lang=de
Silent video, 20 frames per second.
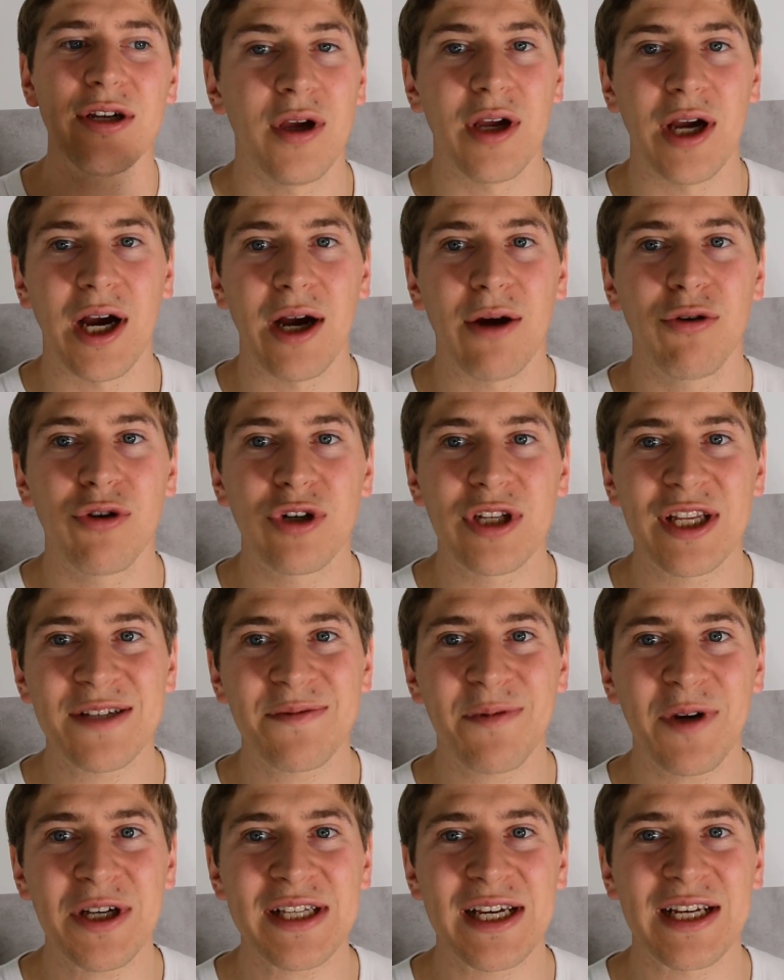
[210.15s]
Ja, und
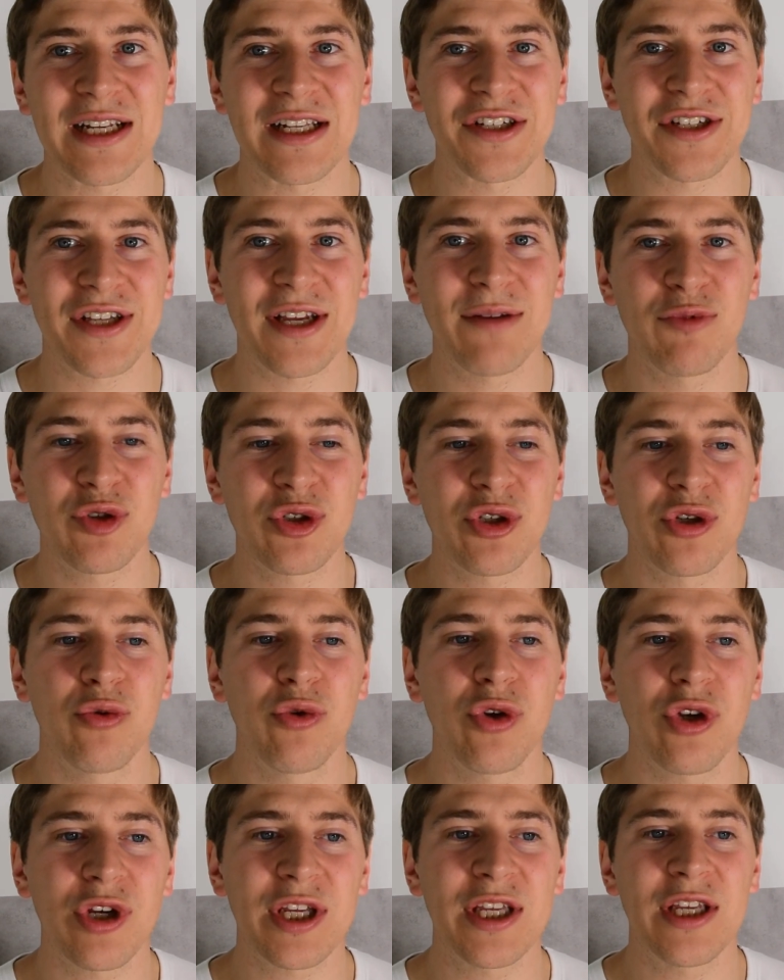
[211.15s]
das war es eigentlich. Dann müsst ihr
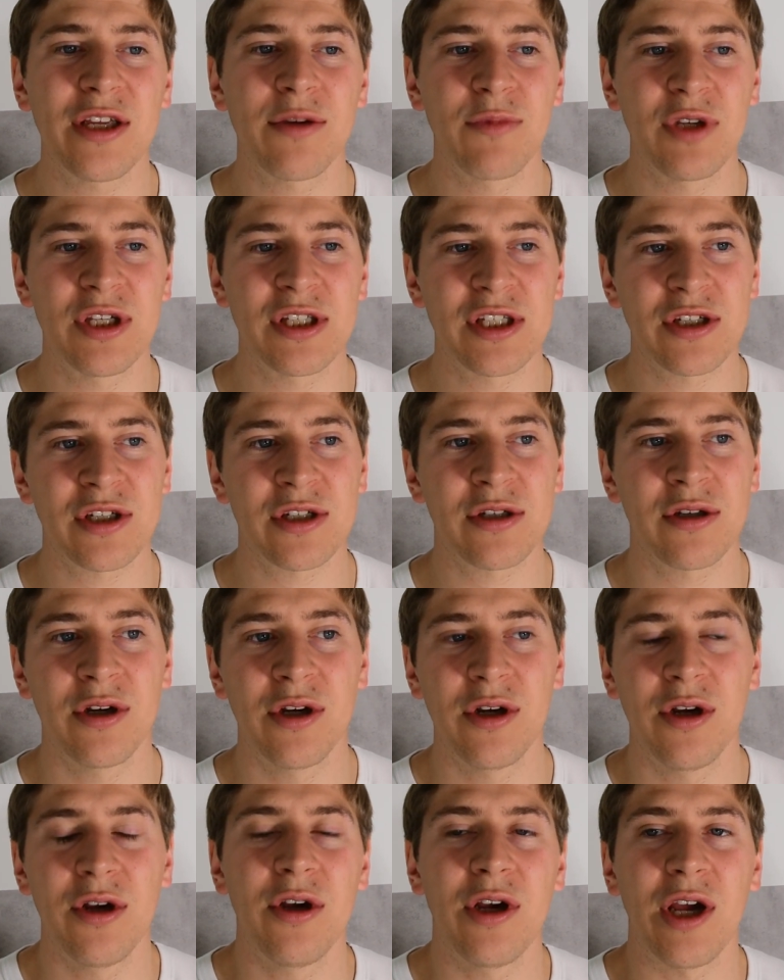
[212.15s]
nur noch regelmäßig
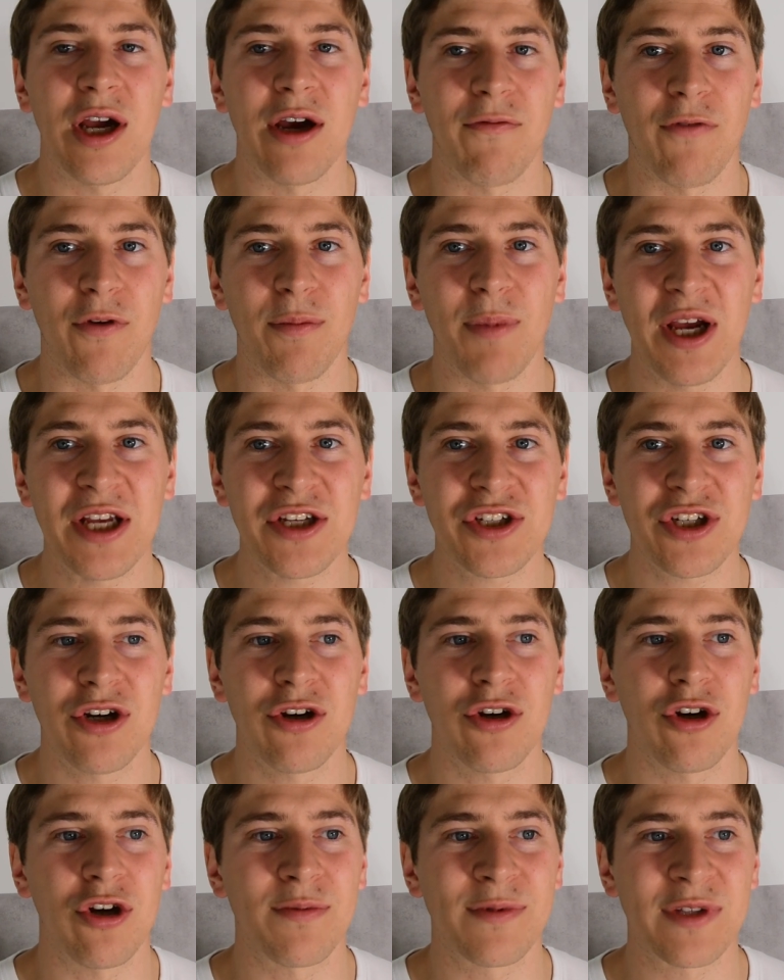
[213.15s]
ja, äh,
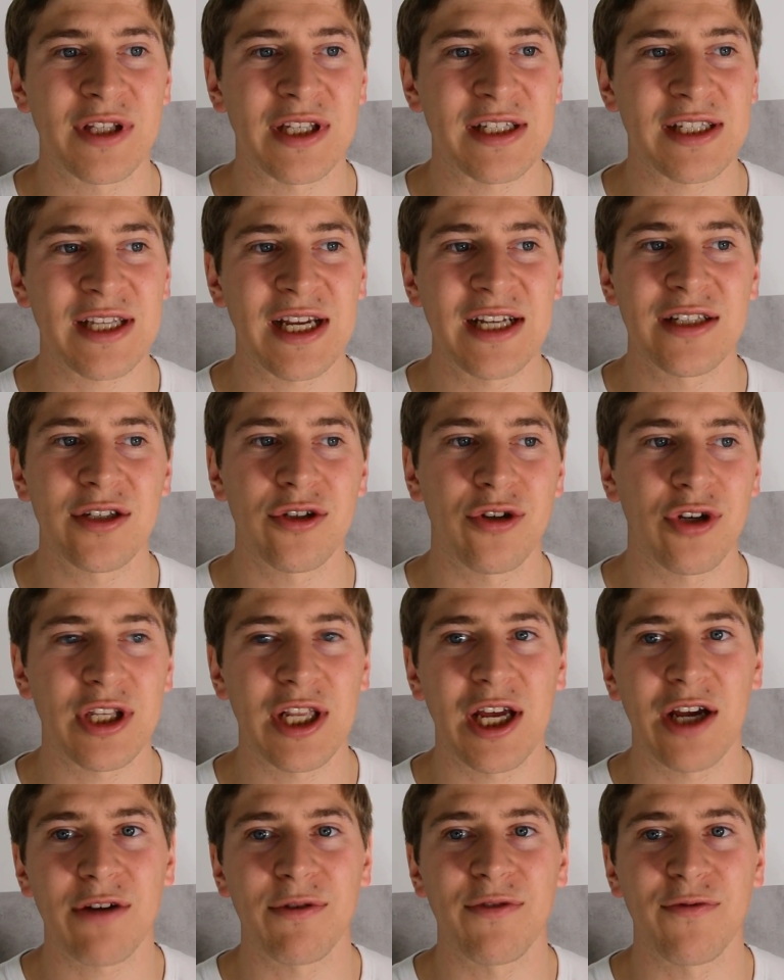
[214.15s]
vorbeischauen, ob das Ganze noch
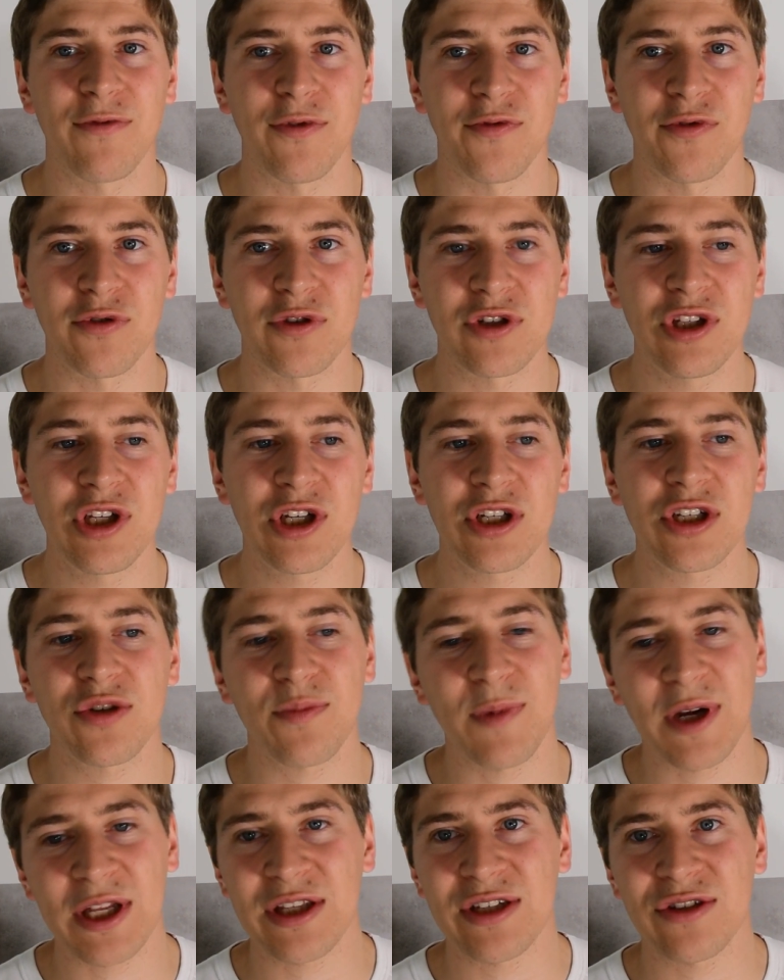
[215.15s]
nach wie vor funktioniert. Ich
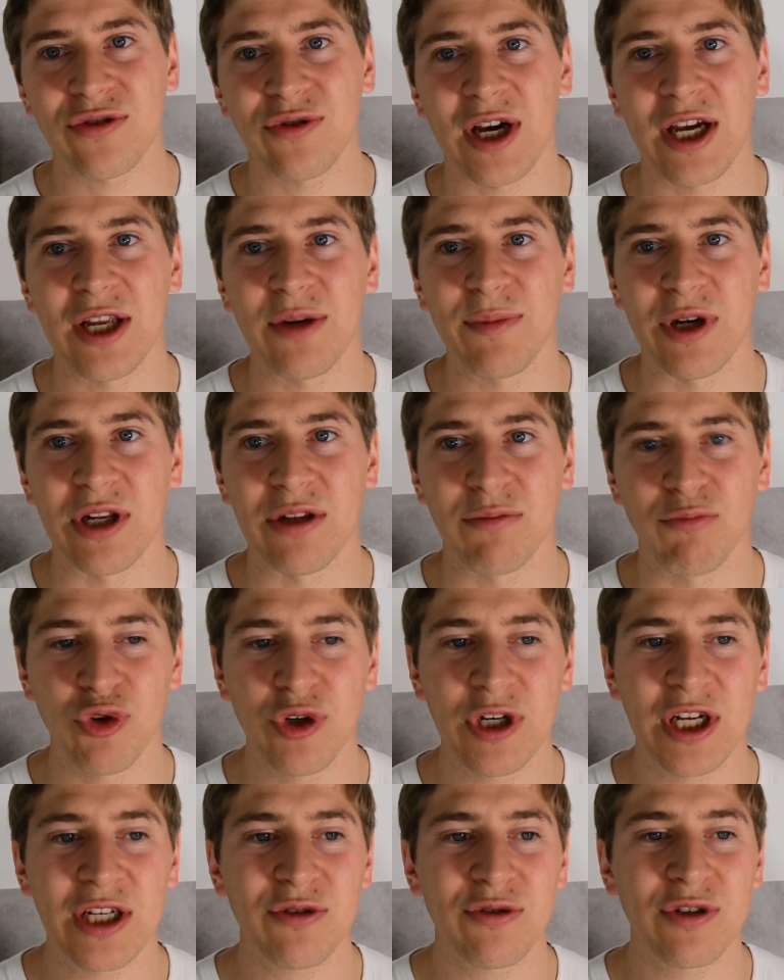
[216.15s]
mache das so einmal im
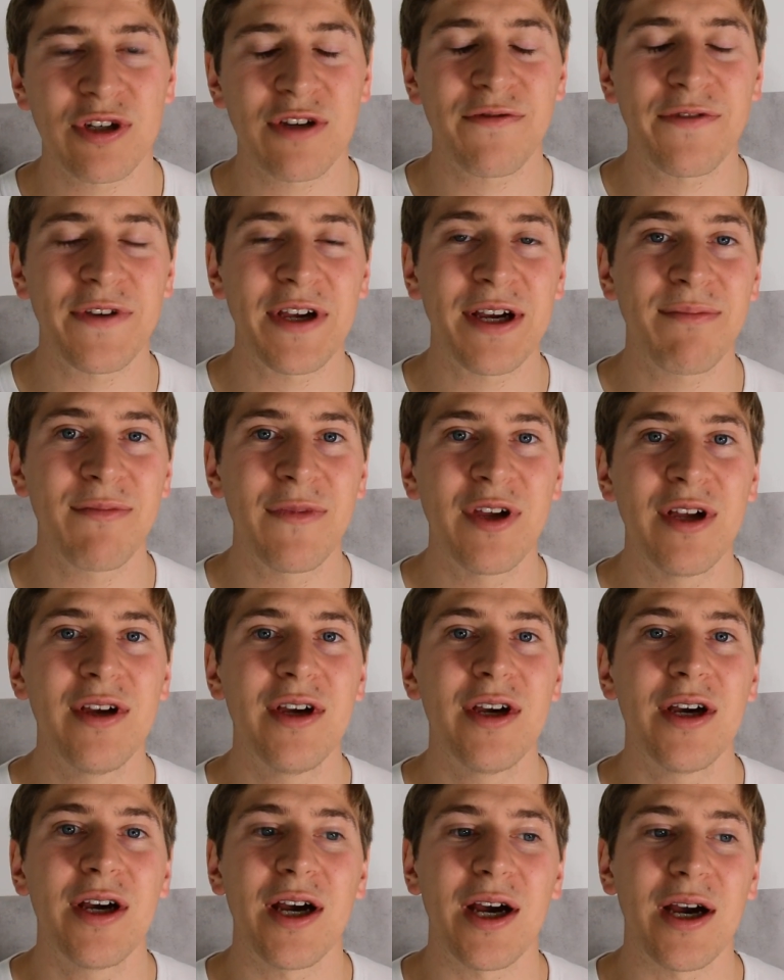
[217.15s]
Monat ungefähr.
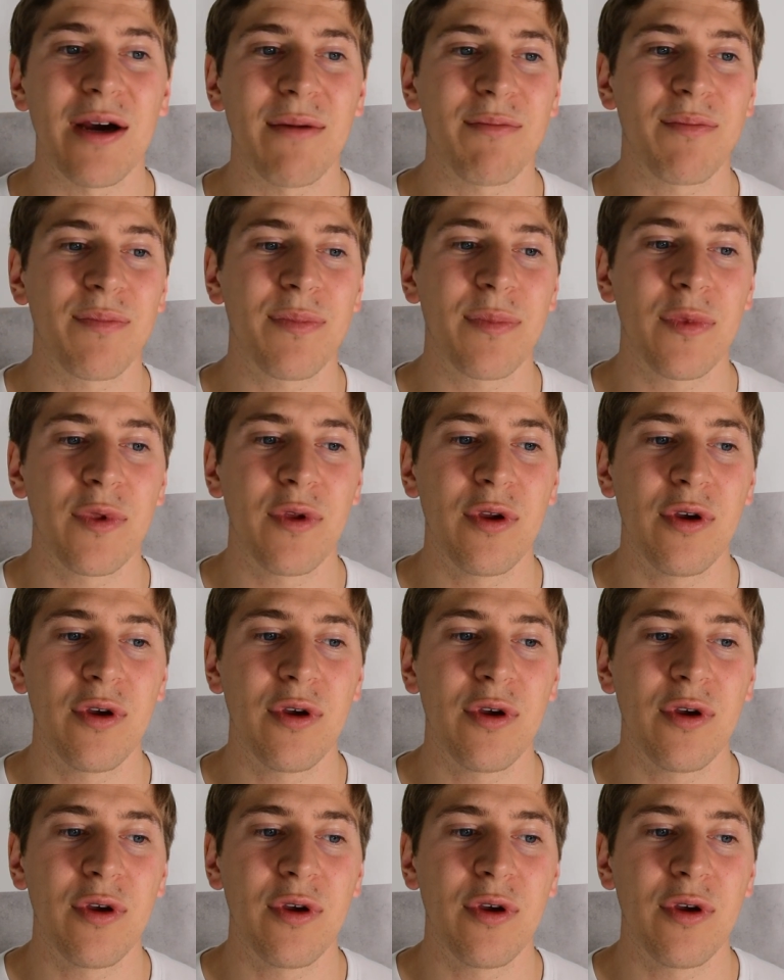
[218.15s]
Ähm,